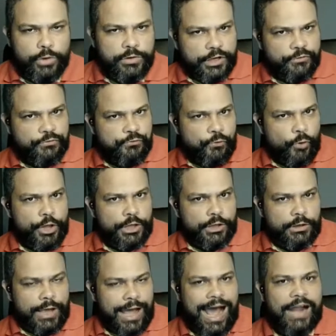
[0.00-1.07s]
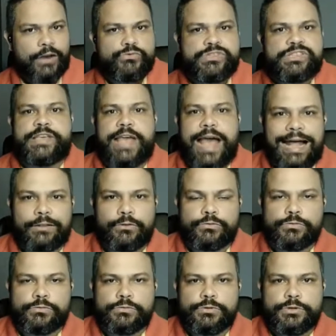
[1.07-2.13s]
quando ele foi
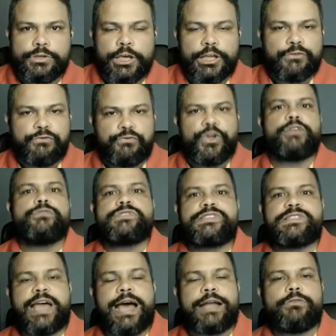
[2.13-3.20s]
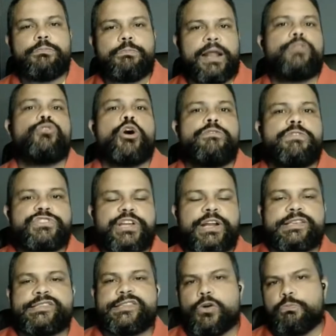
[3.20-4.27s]
anunciado, ele foi anunciado para a nova
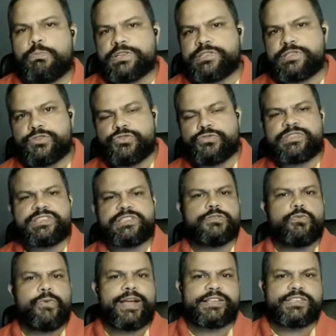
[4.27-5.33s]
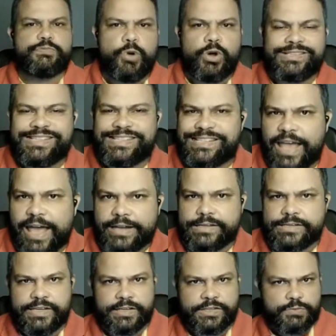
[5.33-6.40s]
geração, PlayStation 5, Xbox
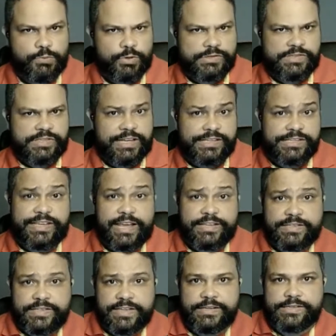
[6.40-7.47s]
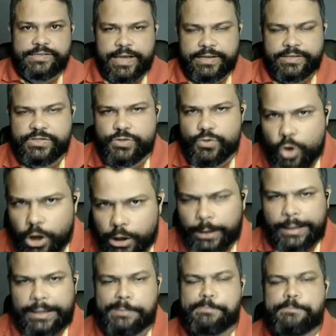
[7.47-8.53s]
Series, Xbox Series S, Series X.
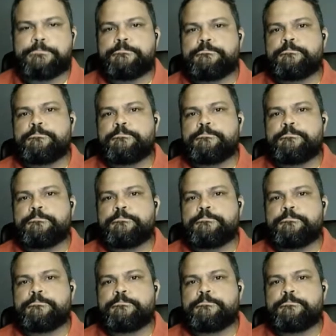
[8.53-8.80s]
OK.